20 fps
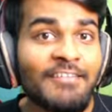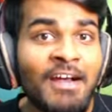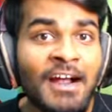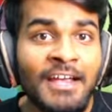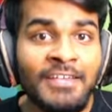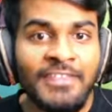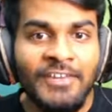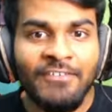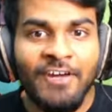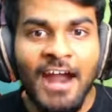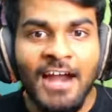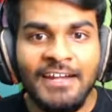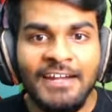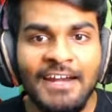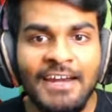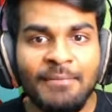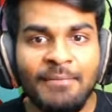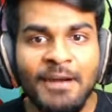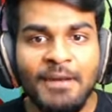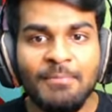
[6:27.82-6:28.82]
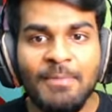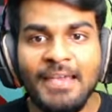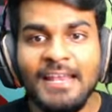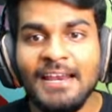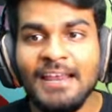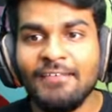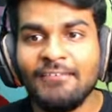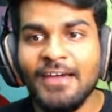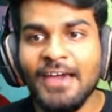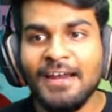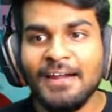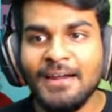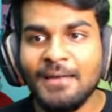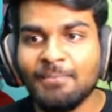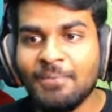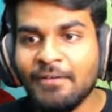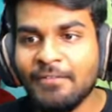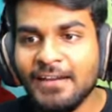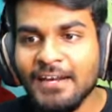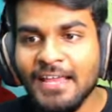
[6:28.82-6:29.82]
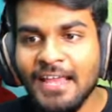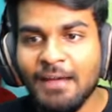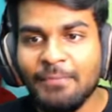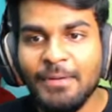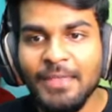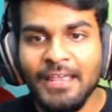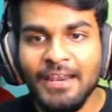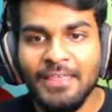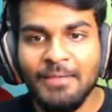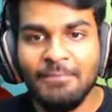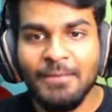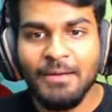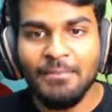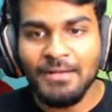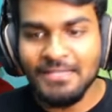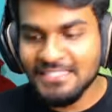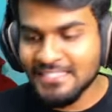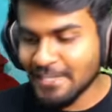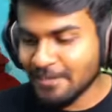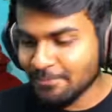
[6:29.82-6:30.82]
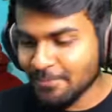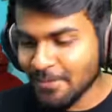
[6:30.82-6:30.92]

நாங்க இந்த வாட்டர் எலமெண்டல் பைக்ல வேற என்ன பவர் இருக்கு அப்படிங்கறத இப்ப நம்ம செக்